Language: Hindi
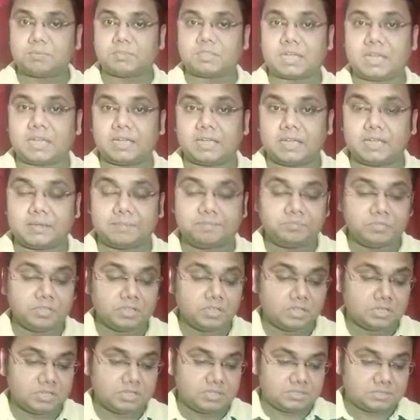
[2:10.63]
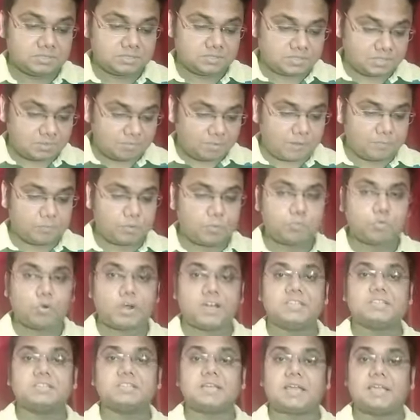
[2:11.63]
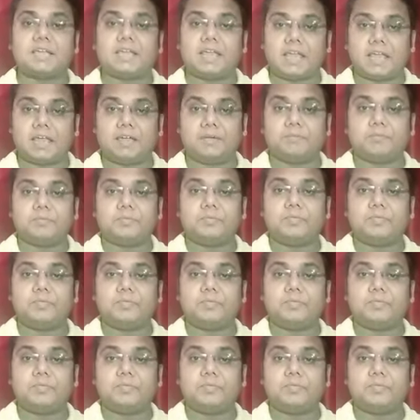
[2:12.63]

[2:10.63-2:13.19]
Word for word: बताएंगे सम ऑफ द पॉइंट्स आई हैव